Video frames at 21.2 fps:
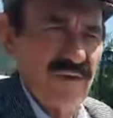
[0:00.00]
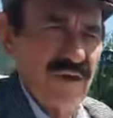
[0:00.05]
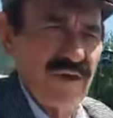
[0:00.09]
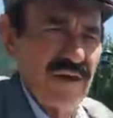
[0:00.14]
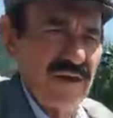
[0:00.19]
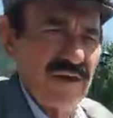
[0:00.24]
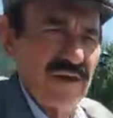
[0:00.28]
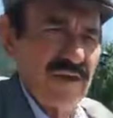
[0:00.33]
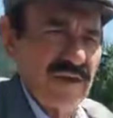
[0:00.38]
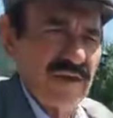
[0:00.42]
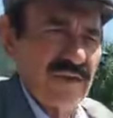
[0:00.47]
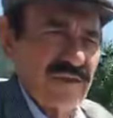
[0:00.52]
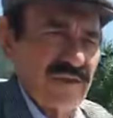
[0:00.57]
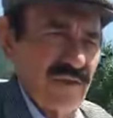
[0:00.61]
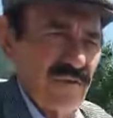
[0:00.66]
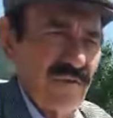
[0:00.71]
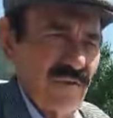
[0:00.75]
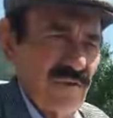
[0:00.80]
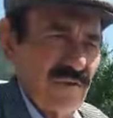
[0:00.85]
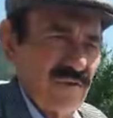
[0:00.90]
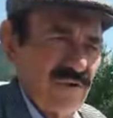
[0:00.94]
bile
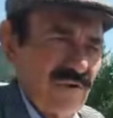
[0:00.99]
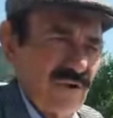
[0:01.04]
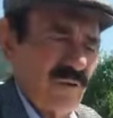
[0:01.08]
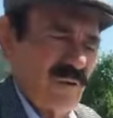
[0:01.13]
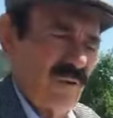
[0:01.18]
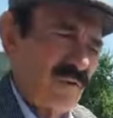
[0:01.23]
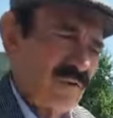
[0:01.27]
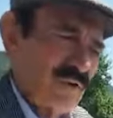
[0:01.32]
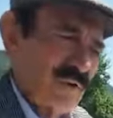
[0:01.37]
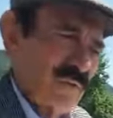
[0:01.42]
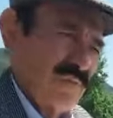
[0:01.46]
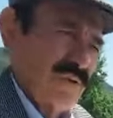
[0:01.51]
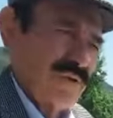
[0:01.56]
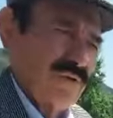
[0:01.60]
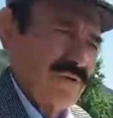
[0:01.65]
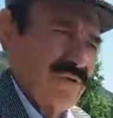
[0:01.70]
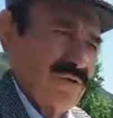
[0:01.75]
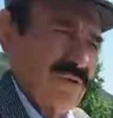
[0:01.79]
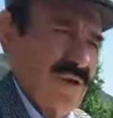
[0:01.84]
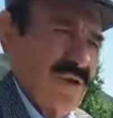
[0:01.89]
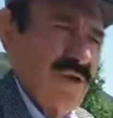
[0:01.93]
Cefer Usta o
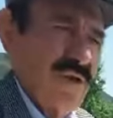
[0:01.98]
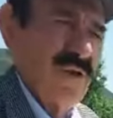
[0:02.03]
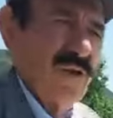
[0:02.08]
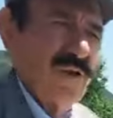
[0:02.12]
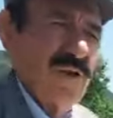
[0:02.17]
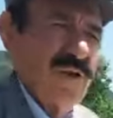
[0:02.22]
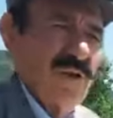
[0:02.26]
zamanın şeyi